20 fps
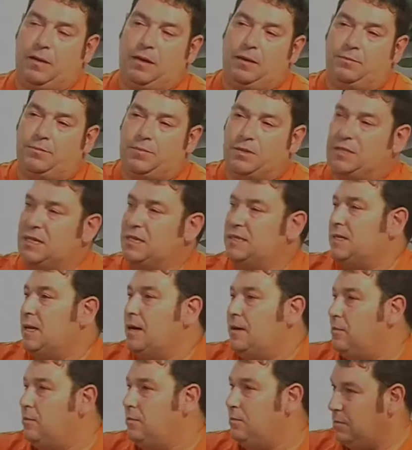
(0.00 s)
eh, pues ya
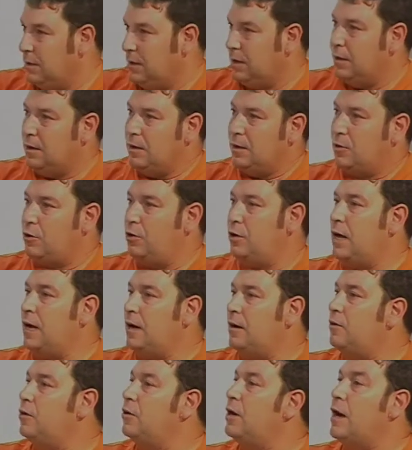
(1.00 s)
está, ¿no? Con,
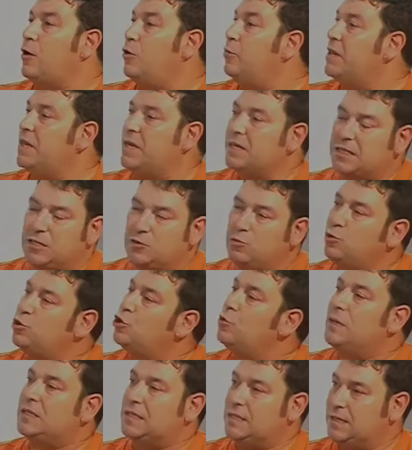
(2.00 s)
la, con la comedia se es
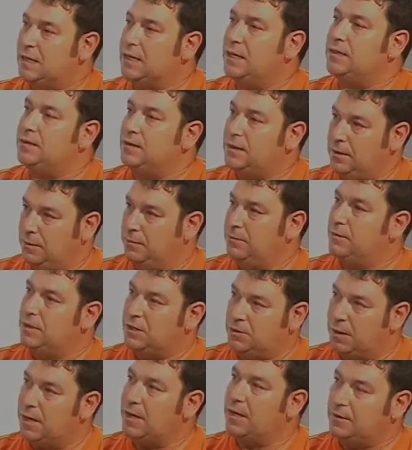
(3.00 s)
mucho más exigente,
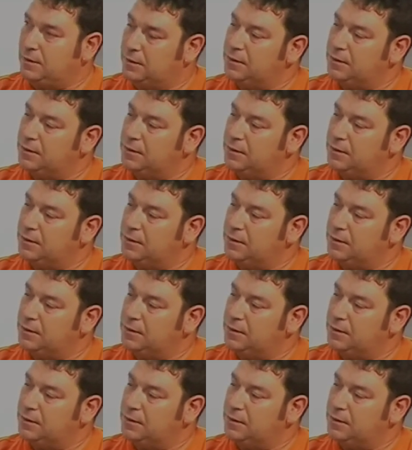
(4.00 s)
es verdad.